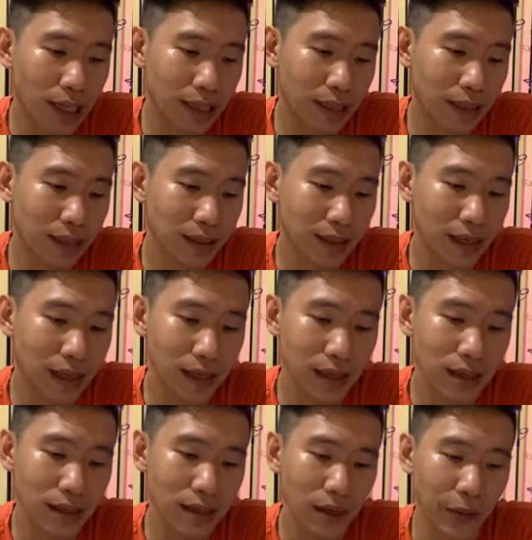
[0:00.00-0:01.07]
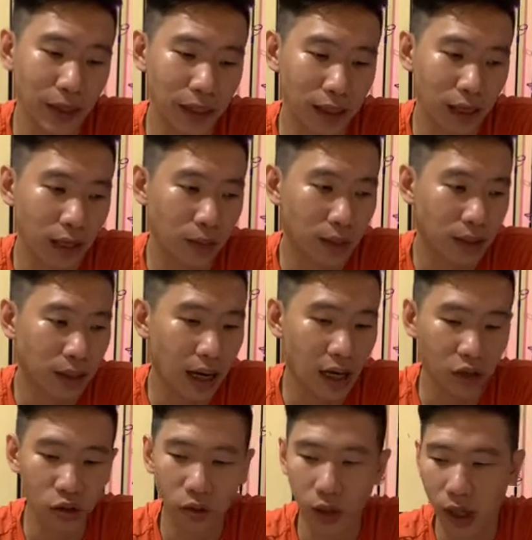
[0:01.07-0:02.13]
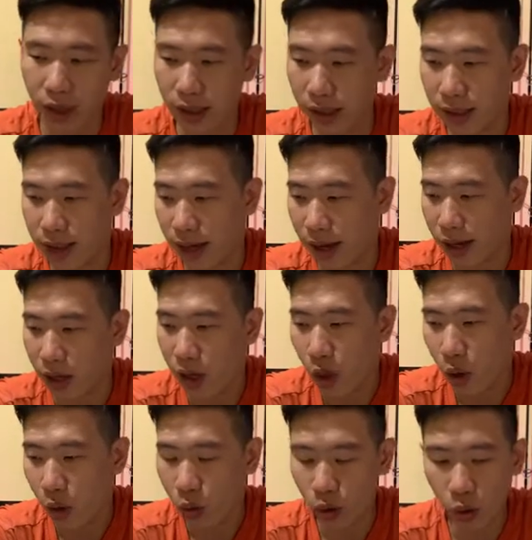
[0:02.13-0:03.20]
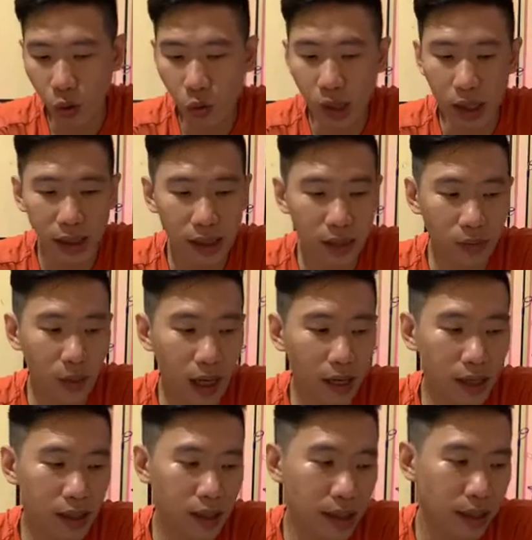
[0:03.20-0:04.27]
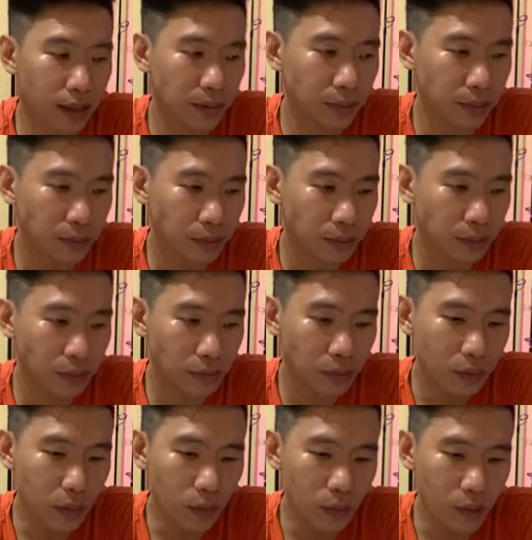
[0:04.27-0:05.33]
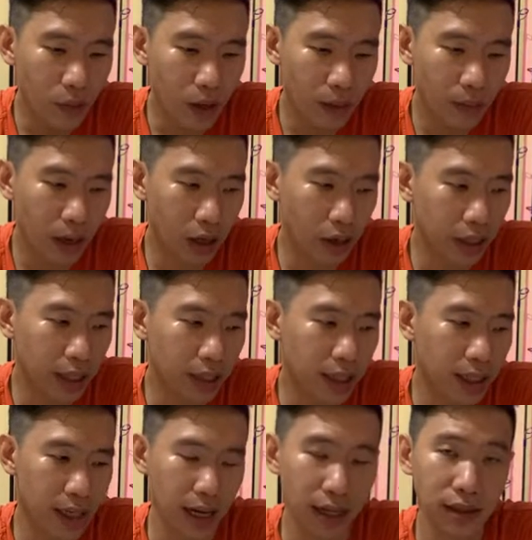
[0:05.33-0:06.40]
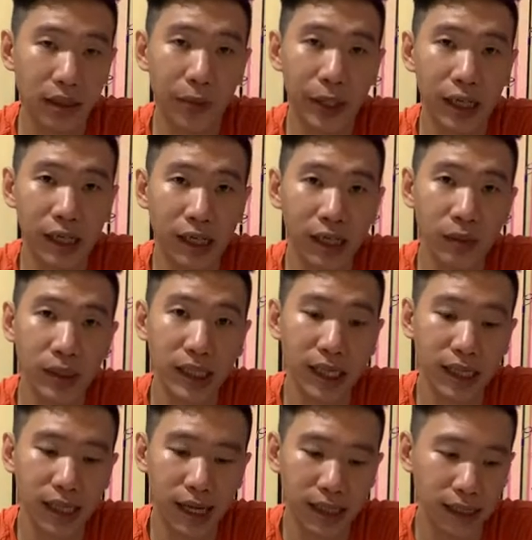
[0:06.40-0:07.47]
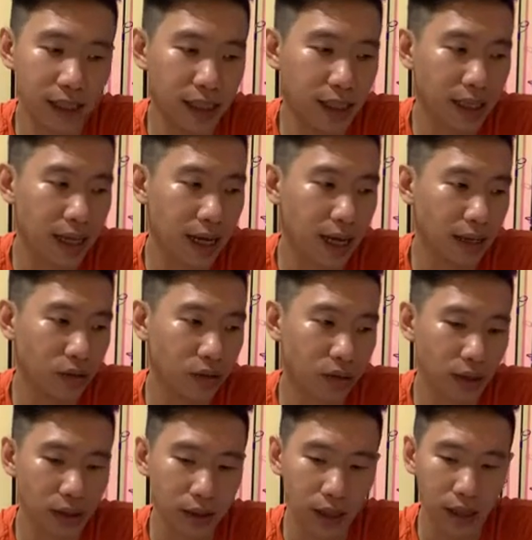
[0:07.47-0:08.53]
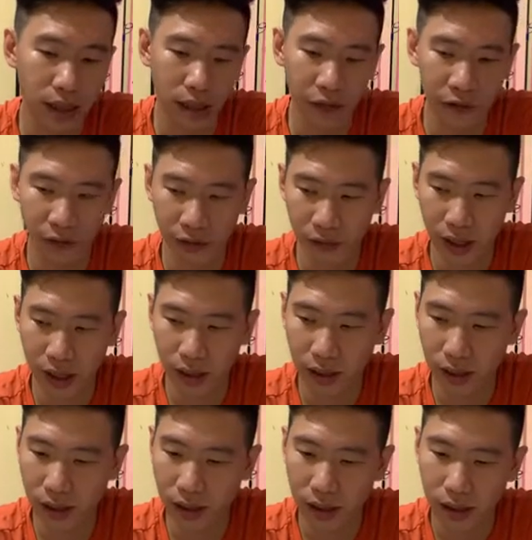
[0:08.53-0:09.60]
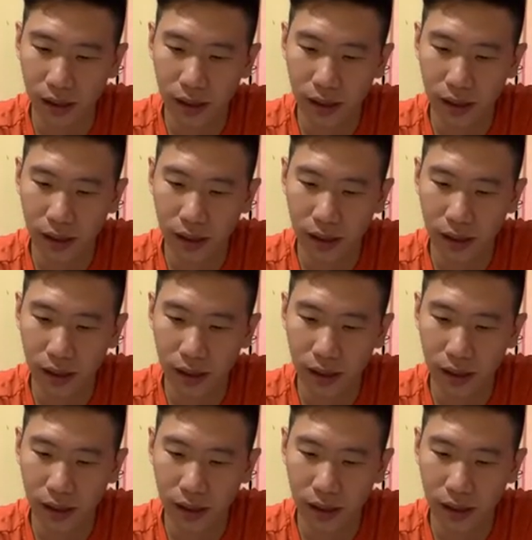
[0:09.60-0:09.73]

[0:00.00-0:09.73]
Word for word: yang tersedianya sahabat Engler bisa langsung lihat aja. Untuk kualitas barangnya Mago ini ya sahabat Engler bisa nilai sendiri ya sudah saya reviewkan tadi